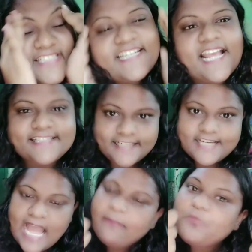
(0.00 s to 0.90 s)
সিরিয়াসলি
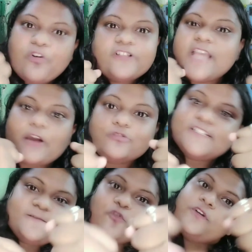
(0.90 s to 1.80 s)
আমার মনে হচ্ছে
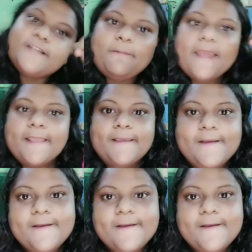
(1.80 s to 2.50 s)
এখনই ফোনটা ভেঙে